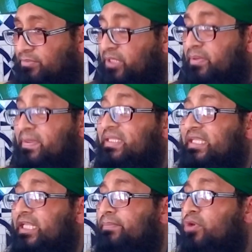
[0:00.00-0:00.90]
যেমনিভাবে
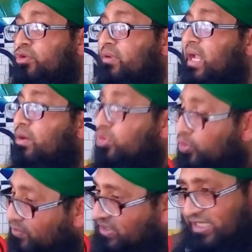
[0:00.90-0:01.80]
তাদের বড়রা
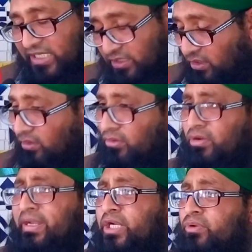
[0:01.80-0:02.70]
অনুমতি
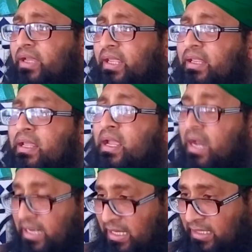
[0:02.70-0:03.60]
গড়ে ঢুকে
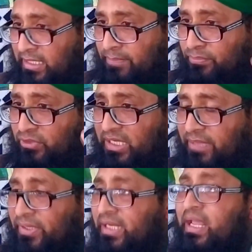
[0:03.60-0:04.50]
আর আল্লাহ রাবুল
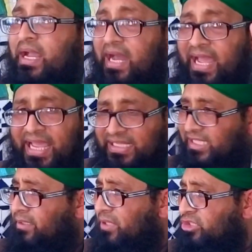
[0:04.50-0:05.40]
আলমিন
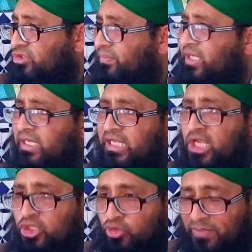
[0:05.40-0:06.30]
আয়াতের মাধ্যমে
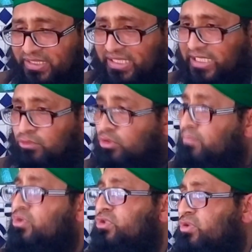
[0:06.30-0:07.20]
তোমাদেরকে
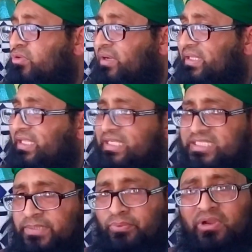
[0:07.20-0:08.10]
উন্মুক্ত করে
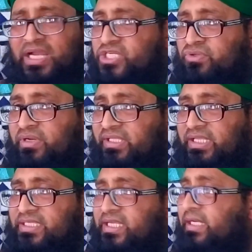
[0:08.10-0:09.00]
দিয়েছেন প্রকাশ করে
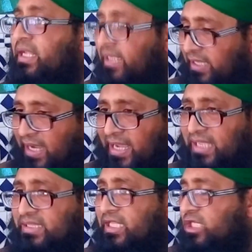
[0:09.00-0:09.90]
দিয়েছেন এই
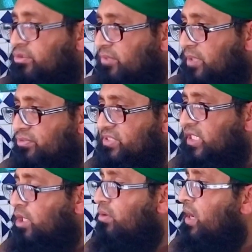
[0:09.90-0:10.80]
আয়াত দ্বারা তোমরা
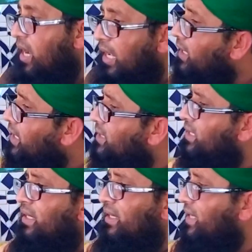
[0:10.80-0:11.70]
বুঝে নাও আল্লাহ
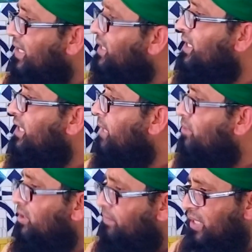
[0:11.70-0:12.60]
তালা জ্ঞানী
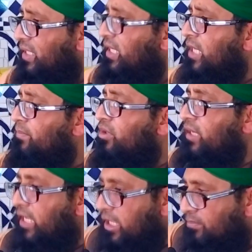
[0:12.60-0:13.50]
এবং
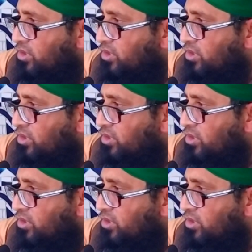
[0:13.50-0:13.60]
বিজ্ঞানময়